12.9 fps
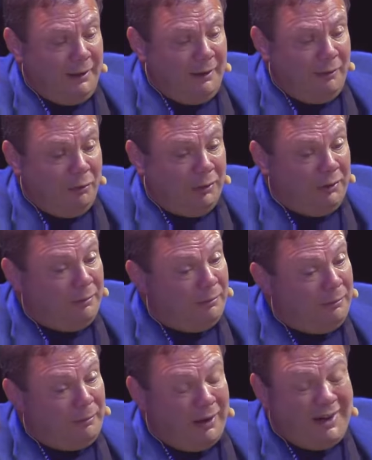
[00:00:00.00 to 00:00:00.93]
Вот.
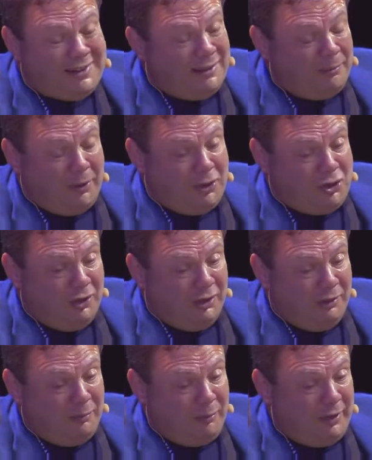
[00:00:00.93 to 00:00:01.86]
По разным
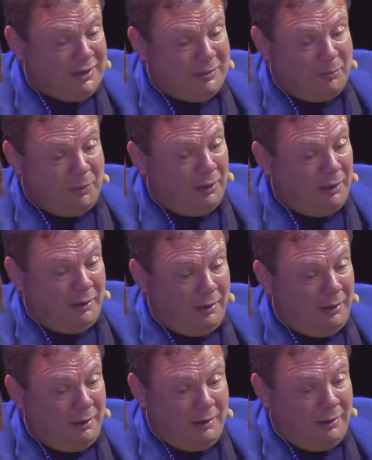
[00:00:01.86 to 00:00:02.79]
причинам. В
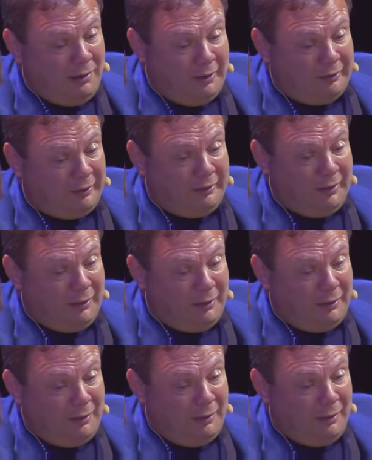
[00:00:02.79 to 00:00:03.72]
принципе, так сказать,
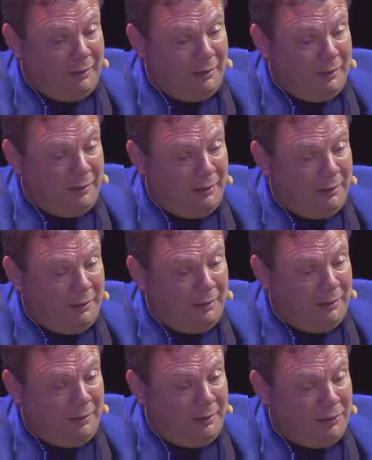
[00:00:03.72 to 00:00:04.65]

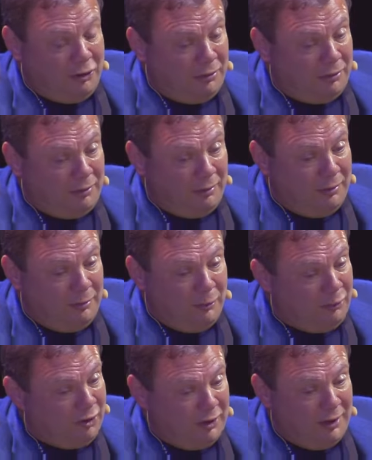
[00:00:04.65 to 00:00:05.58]
э, значит,
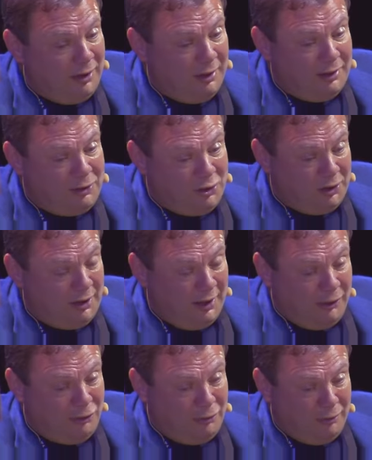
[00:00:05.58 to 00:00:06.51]
мы всегда
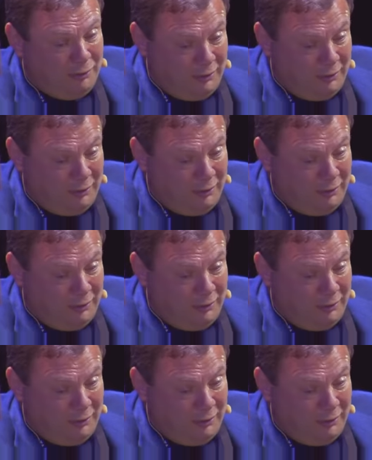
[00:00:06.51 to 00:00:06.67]
считали, что,